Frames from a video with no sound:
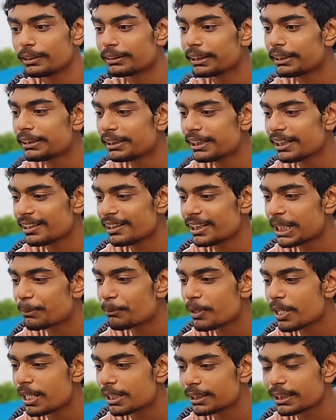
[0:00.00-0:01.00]
ட்ரெண்டிங்கான
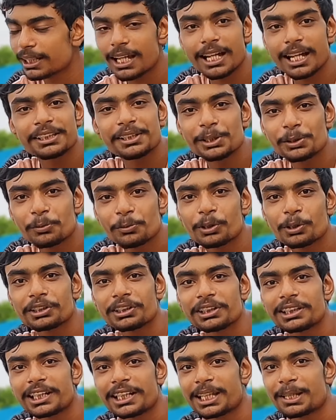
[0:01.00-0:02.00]
நேமாக இருக்குது அதுக்குன்னு
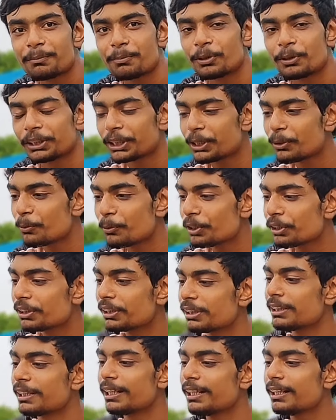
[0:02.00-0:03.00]
உருட்டுன்னு நினைக்க போகிறீங்க
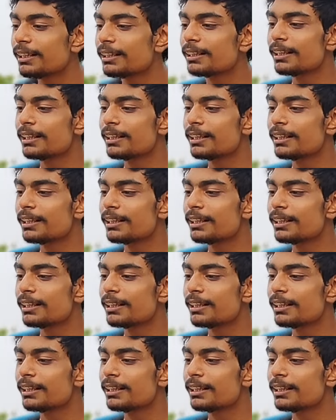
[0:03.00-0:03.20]
உருட்டு இல்லை